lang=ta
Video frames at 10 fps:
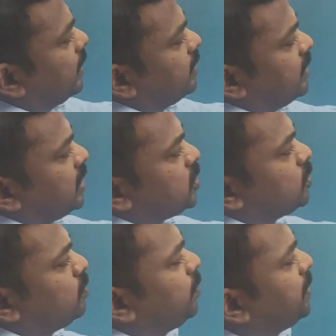அகெயின் இது
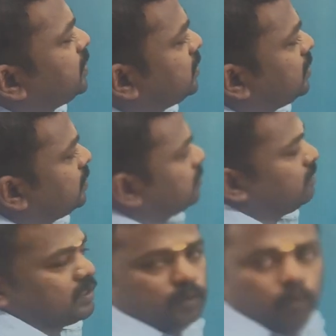ரேஷியோ மேபி இட்ஸ்
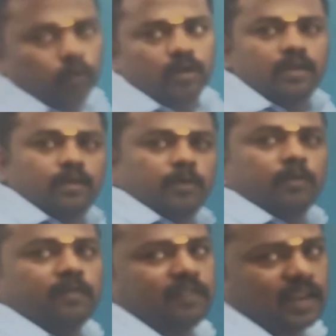ரெசிப்ரோக்கல் நம்ம
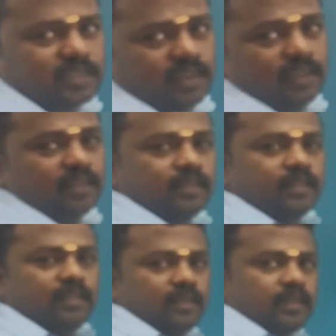நம்ம ஃப்ராக்ஷனில்
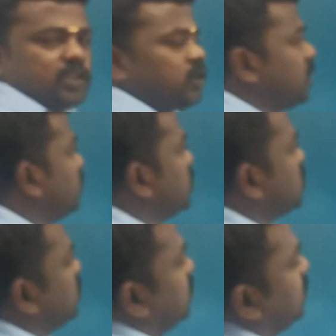இருந்தது ரேஷியோ
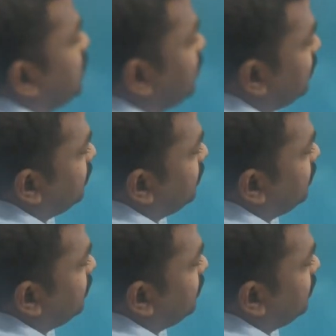கண்டுபிடிச்சோம் இங்கே